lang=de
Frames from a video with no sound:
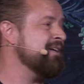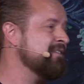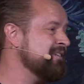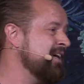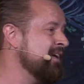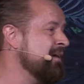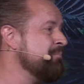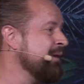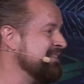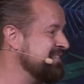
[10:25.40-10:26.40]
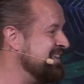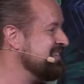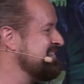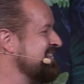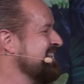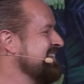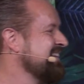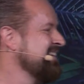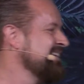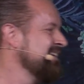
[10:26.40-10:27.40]
an seiner Präsenz.
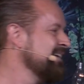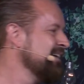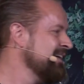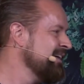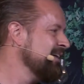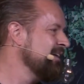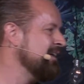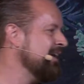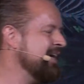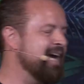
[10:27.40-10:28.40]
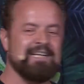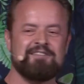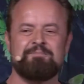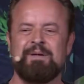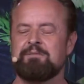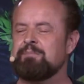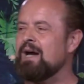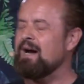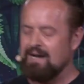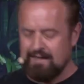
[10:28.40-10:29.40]
Ja, er ist mit
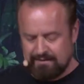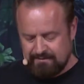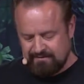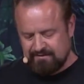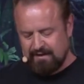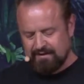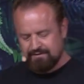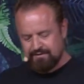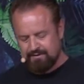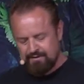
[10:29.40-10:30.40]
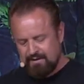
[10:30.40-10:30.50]
mir alle Zeit.